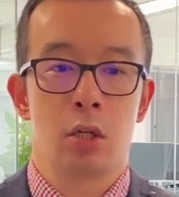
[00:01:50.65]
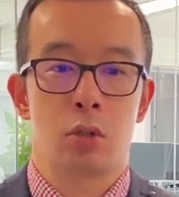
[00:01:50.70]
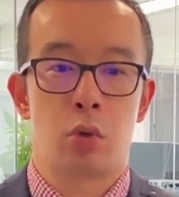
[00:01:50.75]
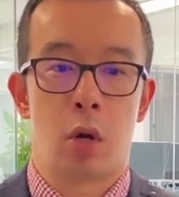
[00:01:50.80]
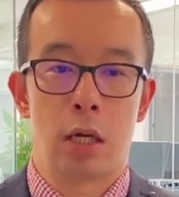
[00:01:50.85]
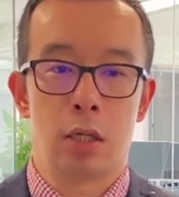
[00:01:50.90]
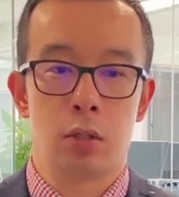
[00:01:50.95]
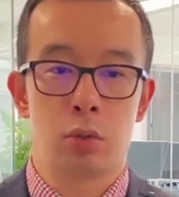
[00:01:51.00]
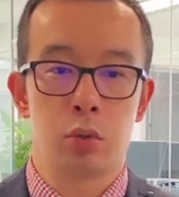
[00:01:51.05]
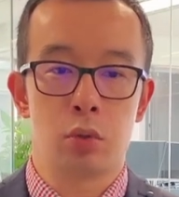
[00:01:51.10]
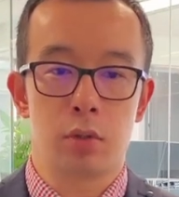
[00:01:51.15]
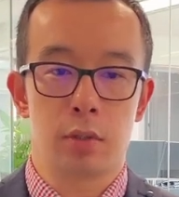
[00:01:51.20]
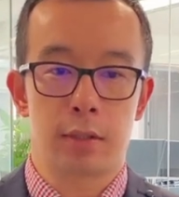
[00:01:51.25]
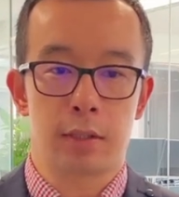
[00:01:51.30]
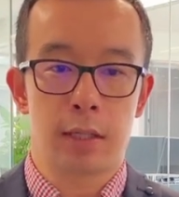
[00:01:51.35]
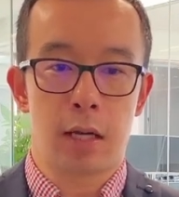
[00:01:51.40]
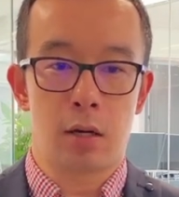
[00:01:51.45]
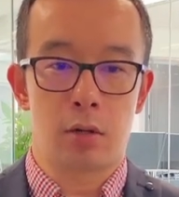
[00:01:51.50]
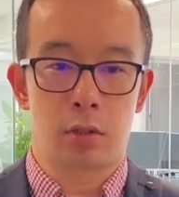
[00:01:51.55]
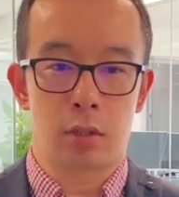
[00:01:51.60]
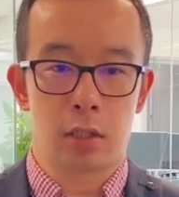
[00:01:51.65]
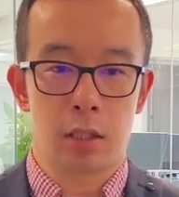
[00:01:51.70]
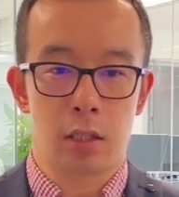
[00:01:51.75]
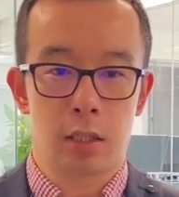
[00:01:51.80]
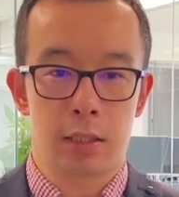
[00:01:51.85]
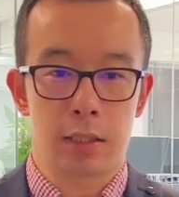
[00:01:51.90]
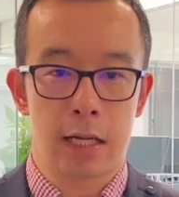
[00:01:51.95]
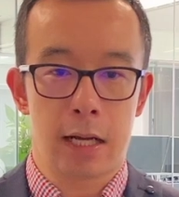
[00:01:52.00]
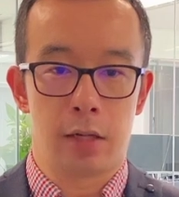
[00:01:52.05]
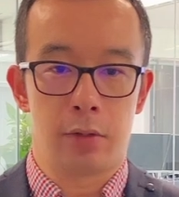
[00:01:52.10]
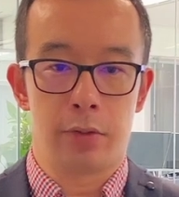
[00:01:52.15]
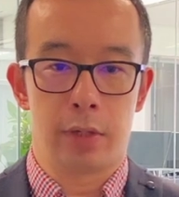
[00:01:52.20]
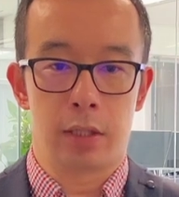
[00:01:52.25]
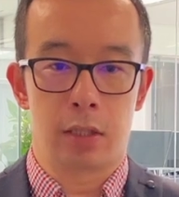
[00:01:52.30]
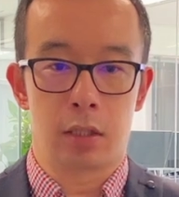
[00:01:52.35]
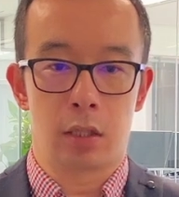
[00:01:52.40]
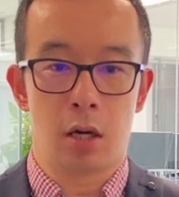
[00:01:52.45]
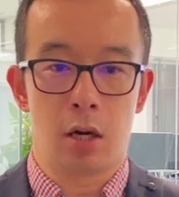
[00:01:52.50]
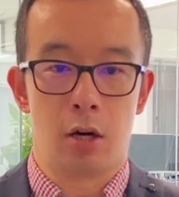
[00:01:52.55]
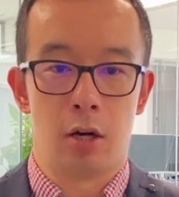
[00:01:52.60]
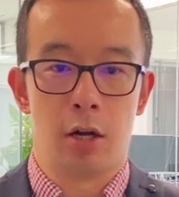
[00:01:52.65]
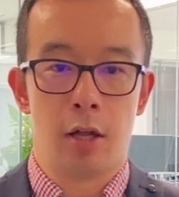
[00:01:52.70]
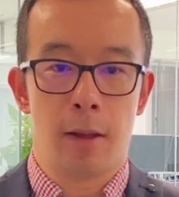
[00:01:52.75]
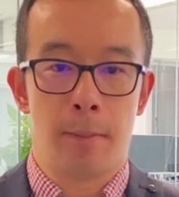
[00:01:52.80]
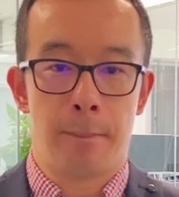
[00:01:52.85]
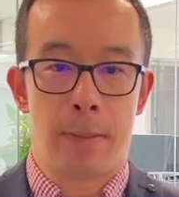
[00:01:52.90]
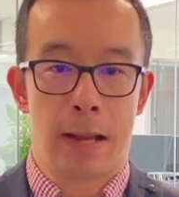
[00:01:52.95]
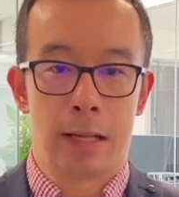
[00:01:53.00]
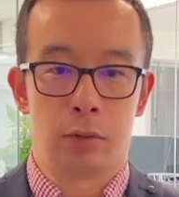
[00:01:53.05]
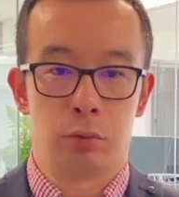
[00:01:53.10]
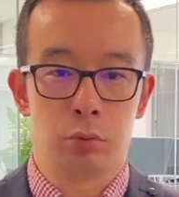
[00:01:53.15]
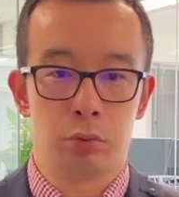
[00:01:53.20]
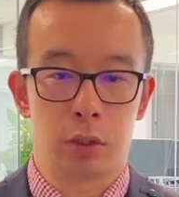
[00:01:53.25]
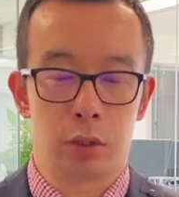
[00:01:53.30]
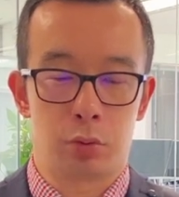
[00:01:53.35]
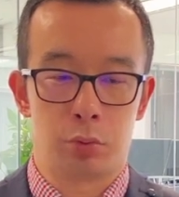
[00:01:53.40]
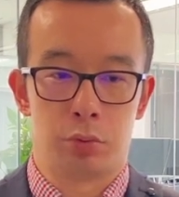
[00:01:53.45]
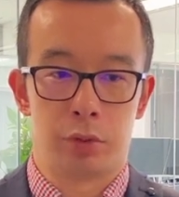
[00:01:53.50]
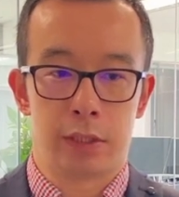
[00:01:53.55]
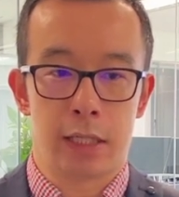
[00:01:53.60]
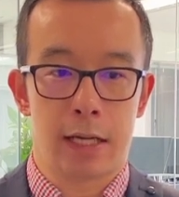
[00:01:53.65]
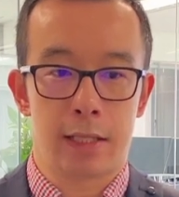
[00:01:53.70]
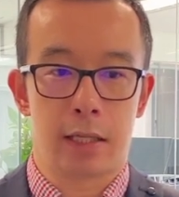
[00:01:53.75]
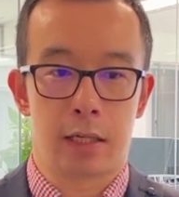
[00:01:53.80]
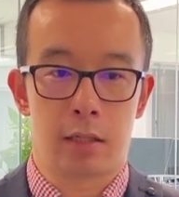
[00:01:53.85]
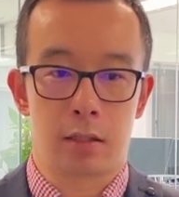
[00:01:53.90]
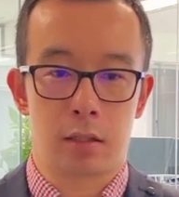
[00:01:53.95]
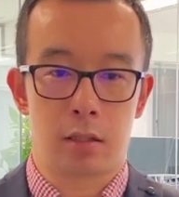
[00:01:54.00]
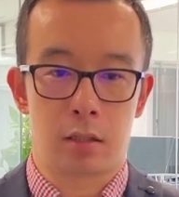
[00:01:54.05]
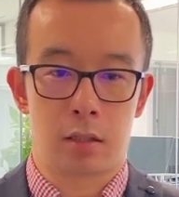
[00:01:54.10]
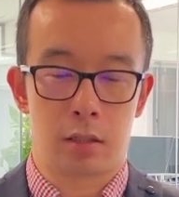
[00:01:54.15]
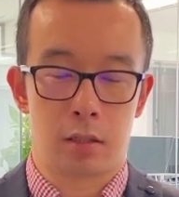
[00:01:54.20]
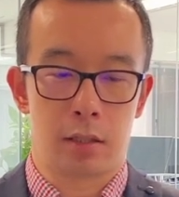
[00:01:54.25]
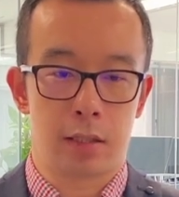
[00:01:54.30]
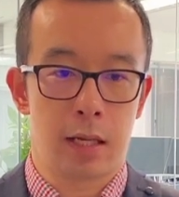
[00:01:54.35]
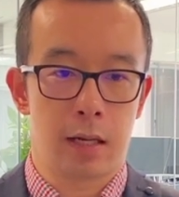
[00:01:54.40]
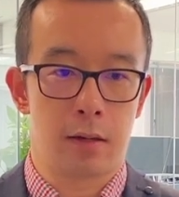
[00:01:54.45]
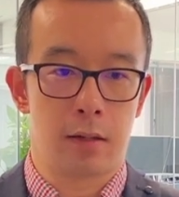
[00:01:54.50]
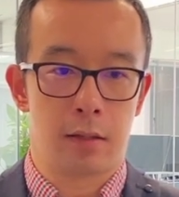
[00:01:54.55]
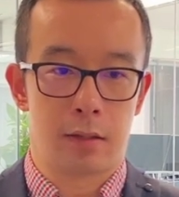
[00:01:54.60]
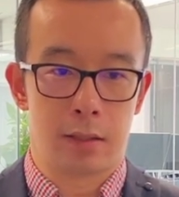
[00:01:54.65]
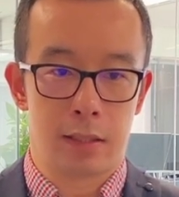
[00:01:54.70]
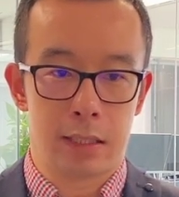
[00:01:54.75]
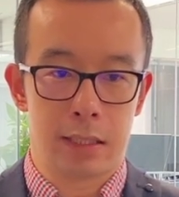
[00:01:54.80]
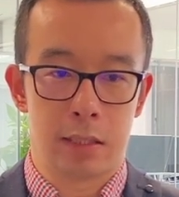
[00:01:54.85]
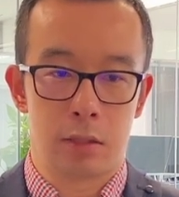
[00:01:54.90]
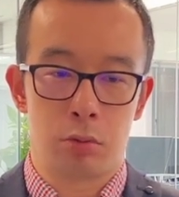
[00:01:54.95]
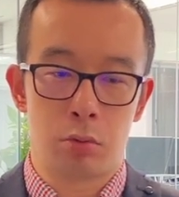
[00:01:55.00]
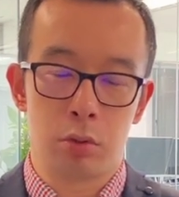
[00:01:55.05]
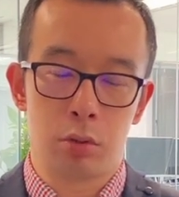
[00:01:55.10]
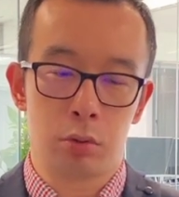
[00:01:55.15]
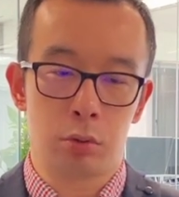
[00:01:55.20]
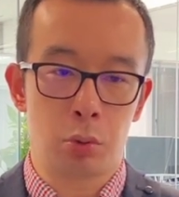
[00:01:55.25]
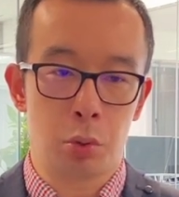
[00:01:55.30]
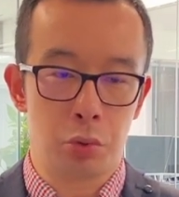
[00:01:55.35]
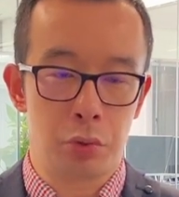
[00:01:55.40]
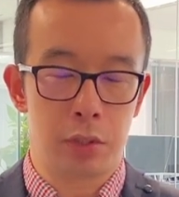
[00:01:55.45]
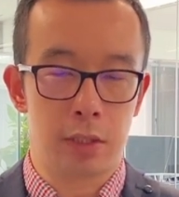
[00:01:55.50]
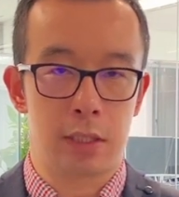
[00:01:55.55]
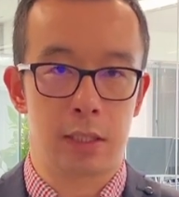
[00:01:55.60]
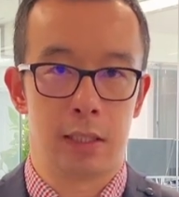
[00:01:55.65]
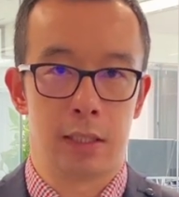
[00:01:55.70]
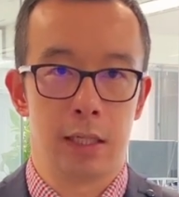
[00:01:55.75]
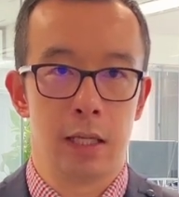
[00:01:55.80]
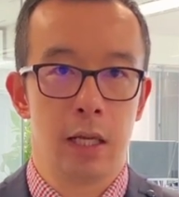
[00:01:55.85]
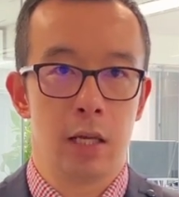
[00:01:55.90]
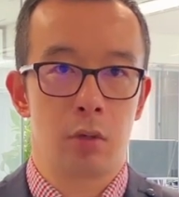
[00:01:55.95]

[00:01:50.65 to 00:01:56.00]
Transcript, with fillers: 传出造车战略之后，百度的股价呢是实现了异军突起。